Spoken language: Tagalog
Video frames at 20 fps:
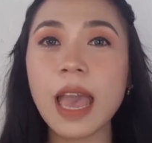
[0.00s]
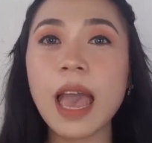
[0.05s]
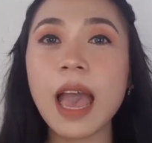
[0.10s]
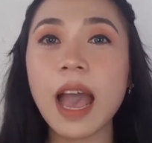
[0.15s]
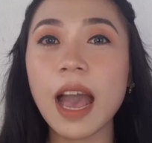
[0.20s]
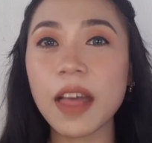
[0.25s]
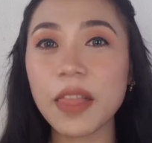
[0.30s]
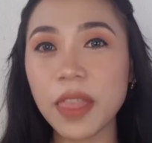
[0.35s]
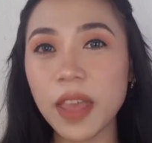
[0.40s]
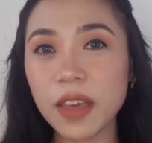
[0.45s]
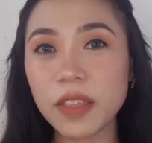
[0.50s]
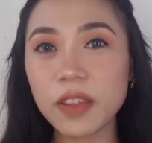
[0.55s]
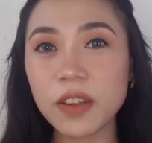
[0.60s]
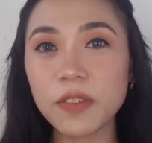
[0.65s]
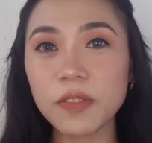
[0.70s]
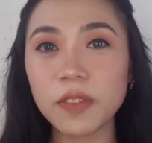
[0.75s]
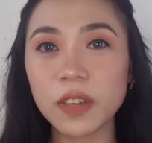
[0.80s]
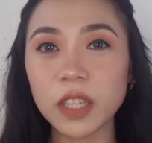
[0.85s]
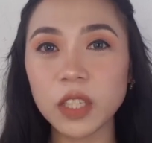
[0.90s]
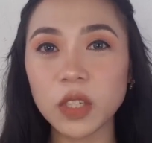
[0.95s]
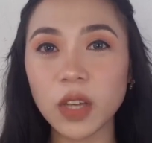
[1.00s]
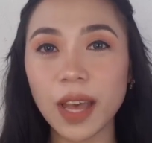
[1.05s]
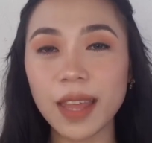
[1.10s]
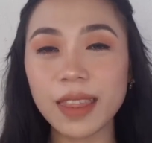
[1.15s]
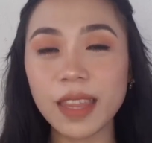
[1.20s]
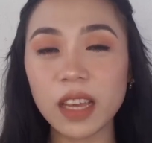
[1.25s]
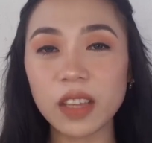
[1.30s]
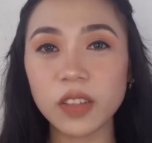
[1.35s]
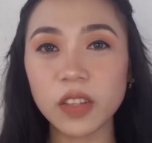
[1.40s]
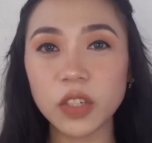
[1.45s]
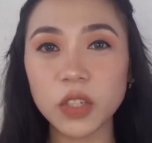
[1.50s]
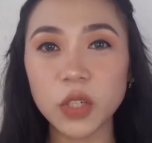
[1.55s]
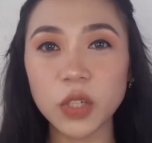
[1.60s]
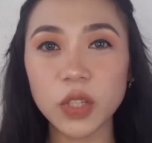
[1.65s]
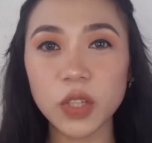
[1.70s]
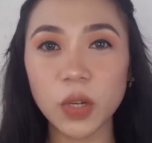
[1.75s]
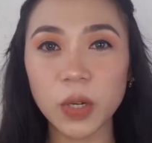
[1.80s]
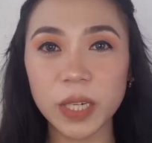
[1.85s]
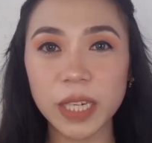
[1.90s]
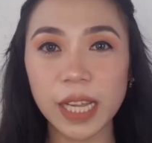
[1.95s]
Another video, another
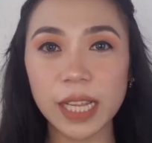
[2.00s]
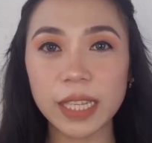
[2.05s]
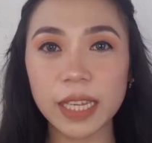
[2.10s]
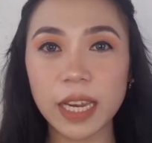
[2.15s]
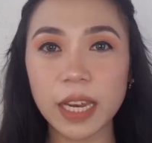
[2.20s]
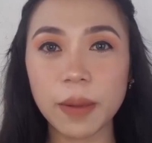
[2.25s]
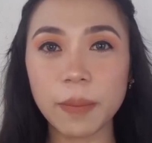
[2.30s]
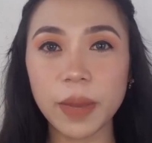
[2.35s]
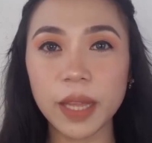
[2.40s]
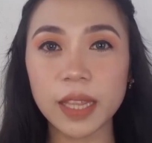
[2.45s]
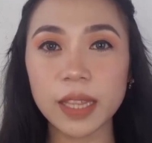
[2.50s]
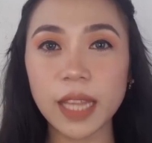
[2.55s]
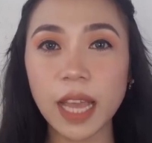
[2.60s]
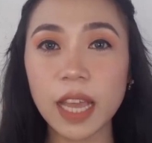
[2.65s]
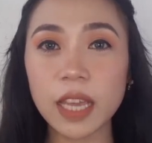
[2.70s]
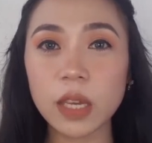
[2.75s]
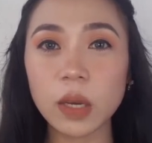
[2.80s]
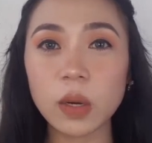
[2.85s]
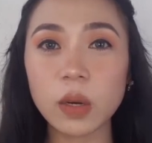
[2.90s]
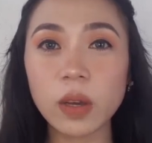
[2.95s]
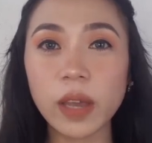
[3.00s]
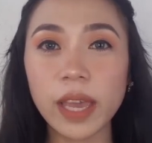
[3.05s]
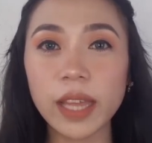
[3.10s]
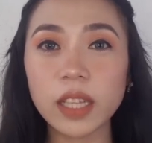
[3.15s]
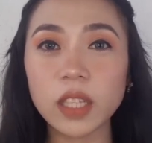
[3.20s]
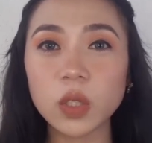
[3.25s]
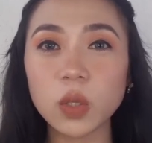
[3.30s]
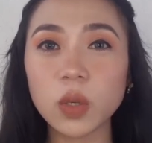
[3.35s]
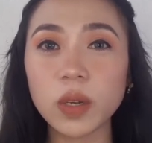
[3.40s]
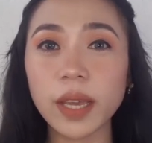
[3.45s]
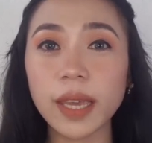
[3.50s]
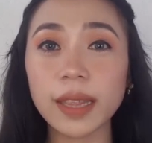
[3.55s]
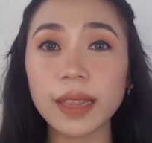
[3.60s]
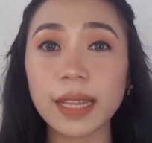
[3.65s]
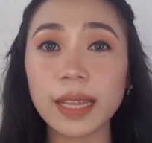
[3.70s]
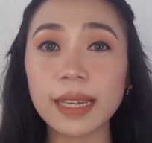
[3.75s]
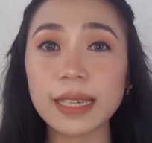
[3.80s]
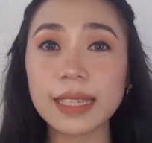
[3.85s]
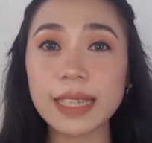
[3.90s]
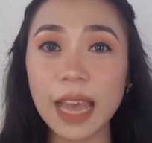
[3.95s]
tutorial na naman tayo. And kung
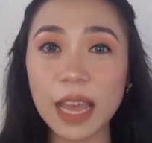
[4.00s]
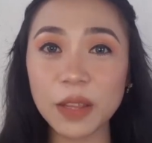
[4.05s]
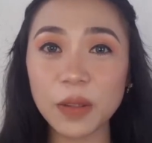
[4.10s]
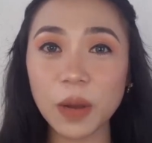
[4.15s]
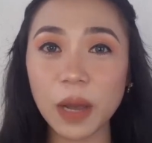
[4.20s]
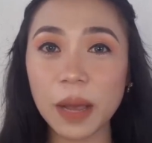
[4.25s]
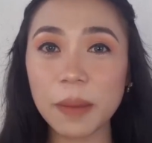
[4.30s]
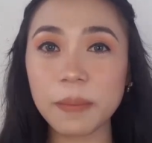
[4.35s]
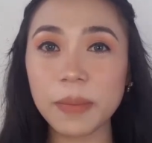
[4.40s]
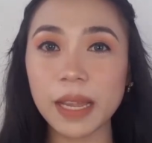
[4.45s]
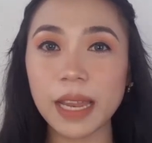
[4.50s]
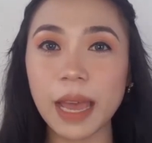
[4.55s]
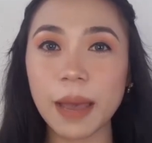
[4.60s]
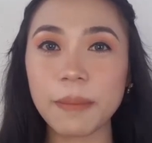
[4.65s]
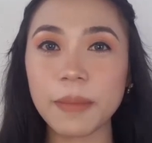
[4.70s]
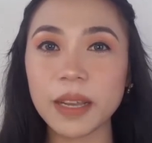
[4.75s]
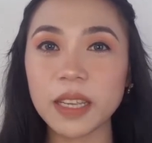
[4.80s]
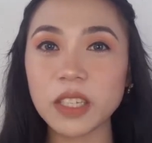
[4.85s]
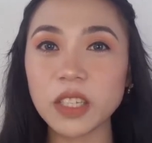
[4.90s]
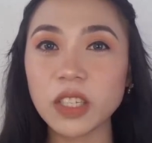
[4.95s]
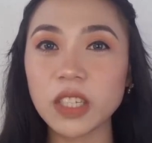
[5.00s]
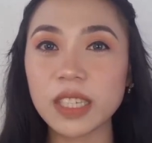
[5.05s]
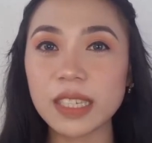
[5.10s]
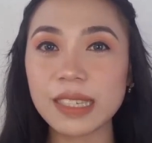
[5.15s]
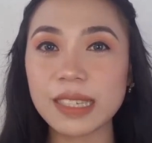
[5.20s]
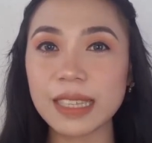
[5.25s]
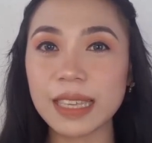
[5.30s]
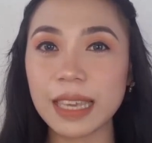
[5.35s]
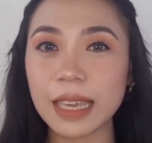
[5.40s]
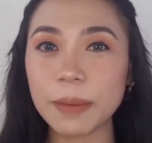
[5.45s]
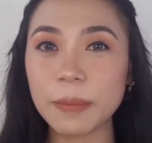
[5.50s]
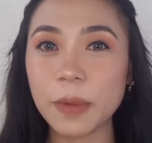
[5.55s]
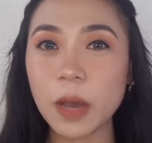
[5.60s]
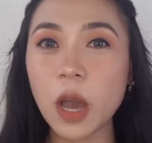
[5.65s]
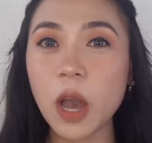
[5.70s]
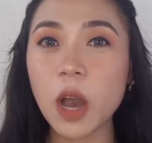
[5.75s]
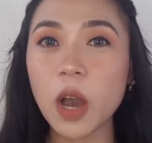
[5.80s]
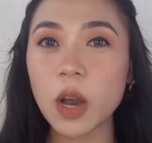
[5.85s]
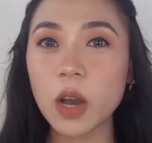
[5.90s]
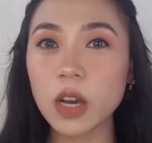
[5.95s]
interesado kang malaman, just keep
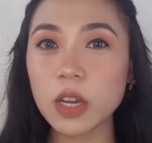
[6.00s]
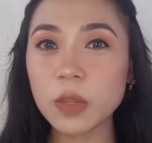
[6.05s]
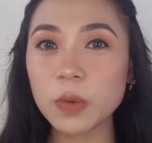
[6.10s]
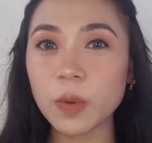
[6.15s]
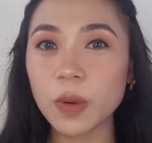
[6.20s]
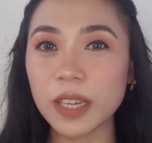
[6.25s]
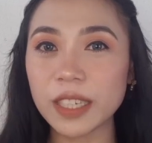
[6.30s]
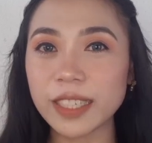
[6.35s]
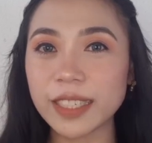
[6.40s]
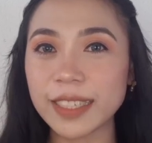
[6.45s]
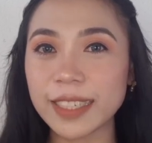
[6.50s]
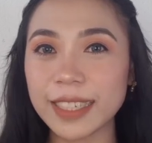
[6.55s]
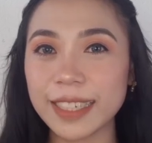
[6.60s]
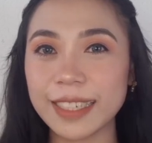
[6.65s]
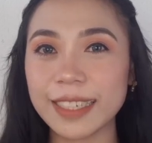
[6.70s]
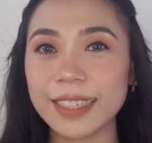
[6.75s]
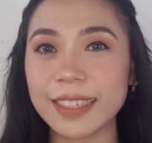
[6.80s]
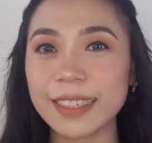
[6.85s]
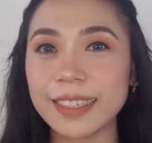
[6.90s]
on watching.